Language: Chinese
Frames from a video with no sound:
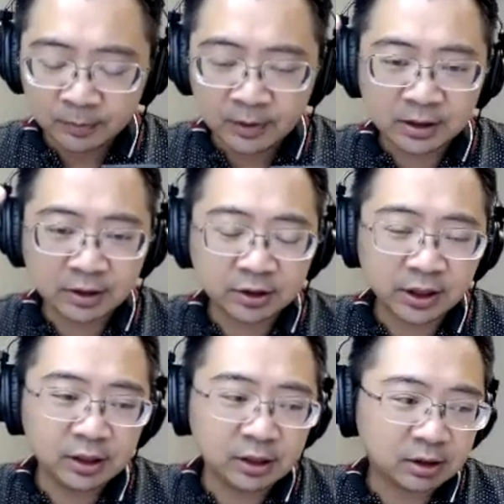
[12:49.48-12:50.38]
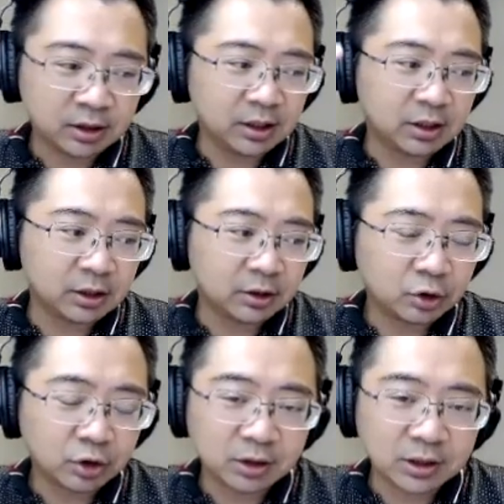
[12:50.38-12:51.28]
那这个是第一个。第二个
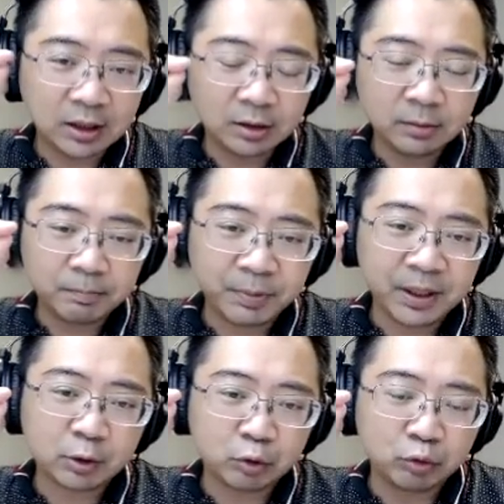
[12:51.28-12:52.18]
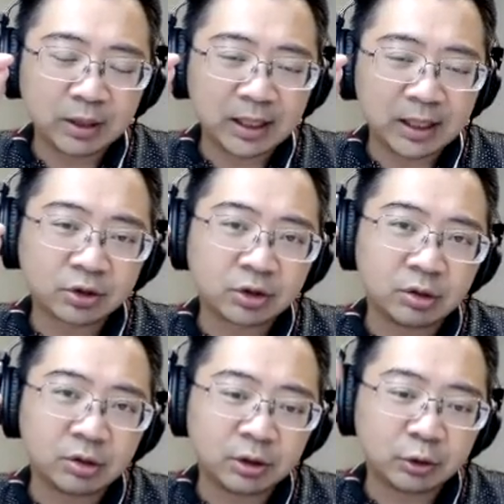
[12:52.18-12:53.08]
就是当币出来的时
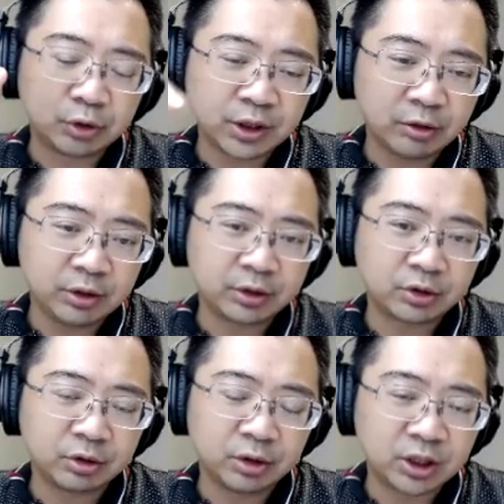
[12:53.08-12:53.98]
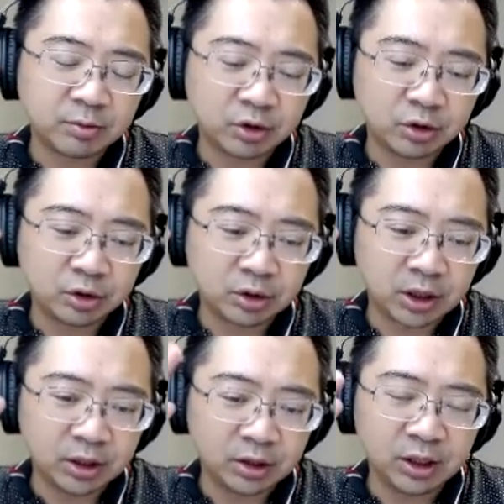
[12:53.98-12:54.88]
候，你去交易的时候，你是不是
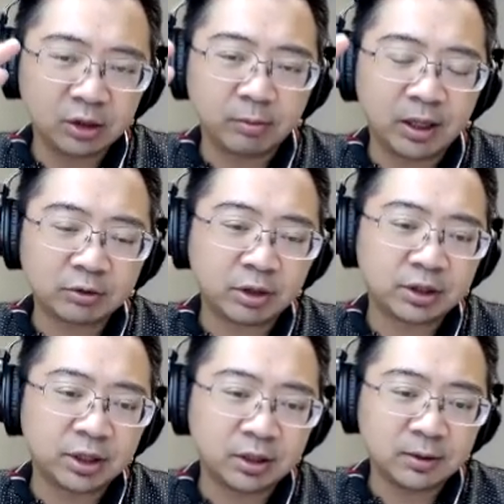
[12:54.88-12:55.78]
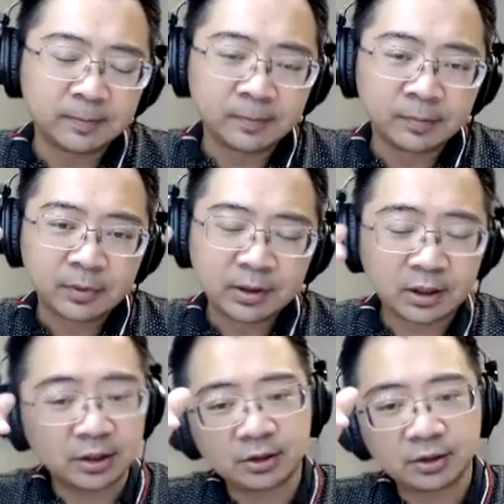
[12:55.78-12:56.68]
肯定有办法赚钱？这个
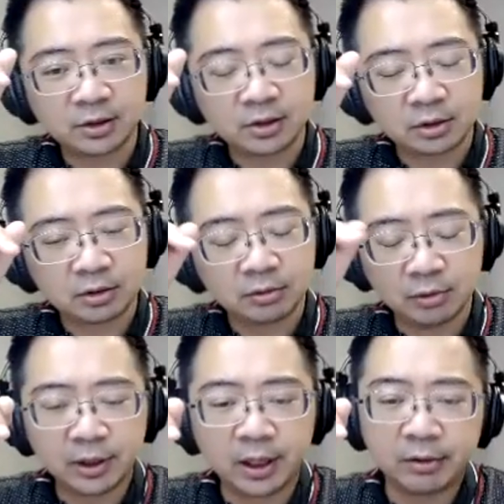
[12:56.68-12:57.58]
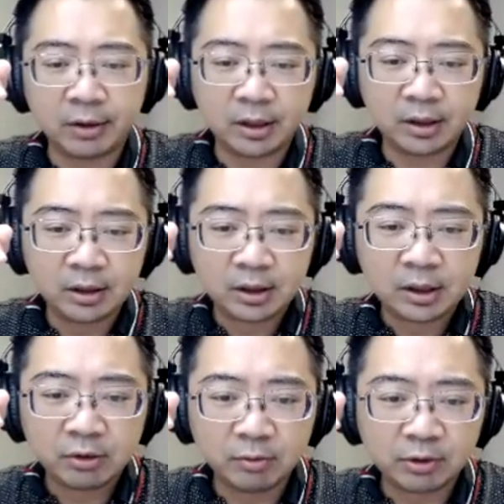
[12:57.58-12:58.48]
也是问号啊。
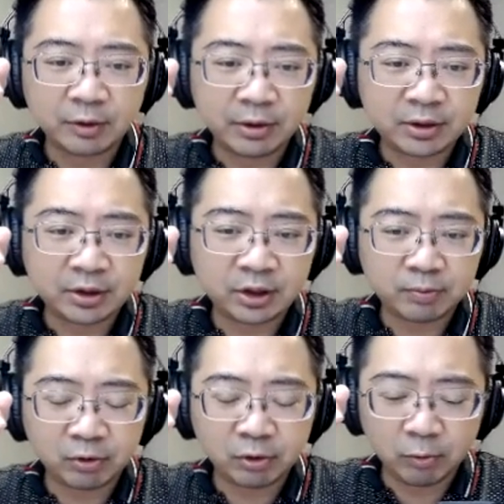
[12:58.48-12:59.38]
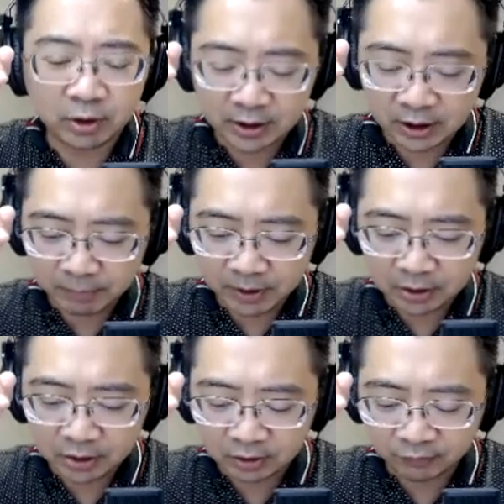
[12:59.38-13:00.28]
因为目前为止，其实 Proof of Work 这个币
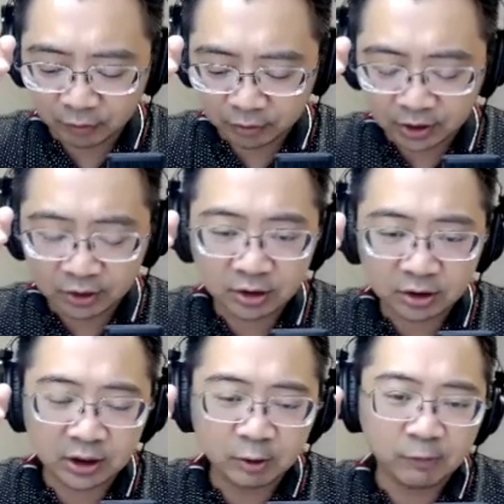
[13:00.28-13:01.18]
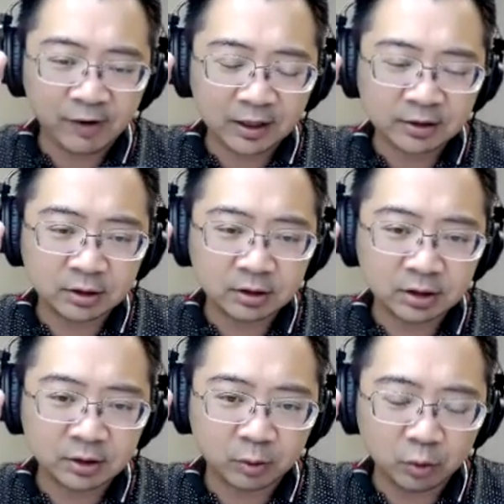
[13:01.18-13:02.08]
是否真实一定会发生，
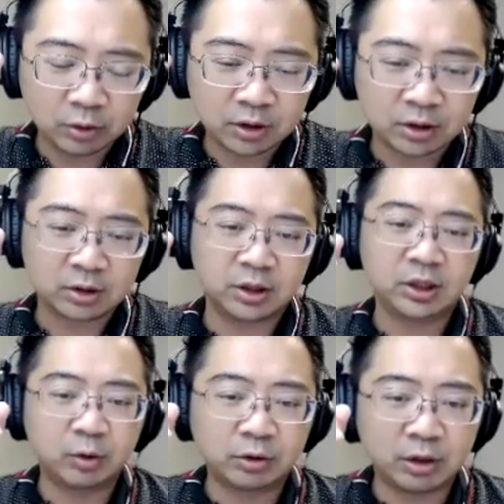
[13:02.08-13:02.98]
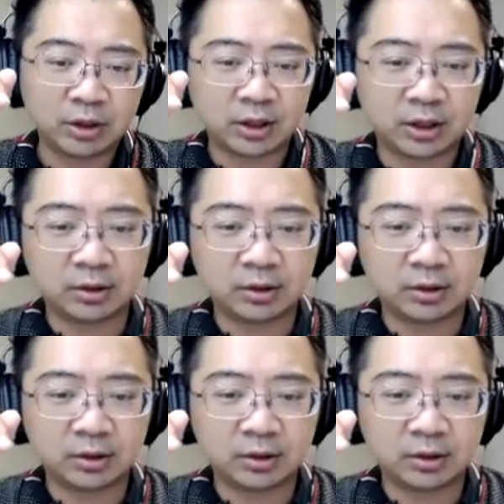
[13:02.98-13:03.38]
或者一定会赚钱，